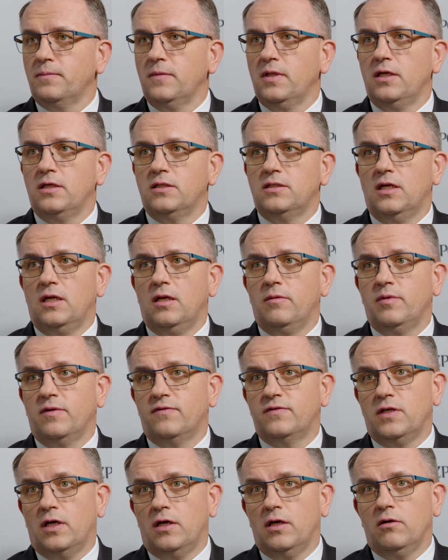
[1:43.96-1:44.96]
Nie jest najlepiej
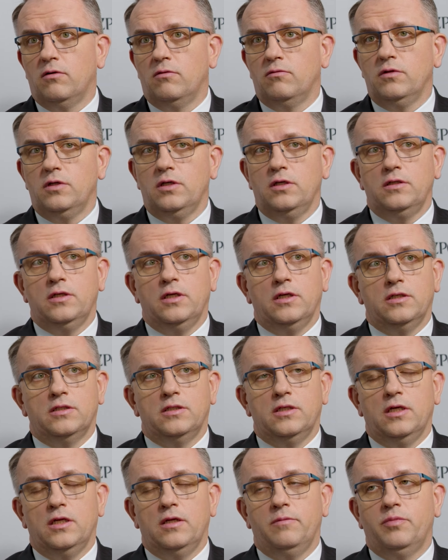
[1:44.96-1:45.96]
w całej Unii, nie jest
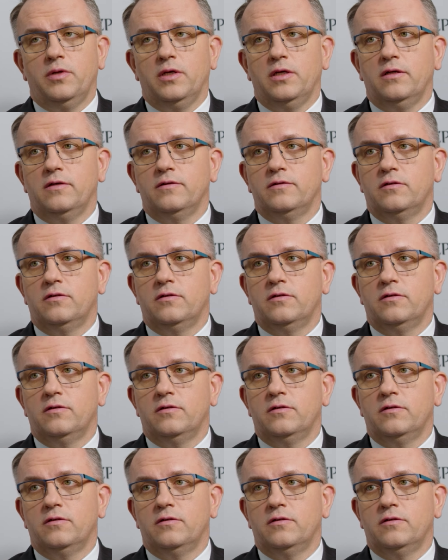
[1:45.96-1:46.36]
najlepiej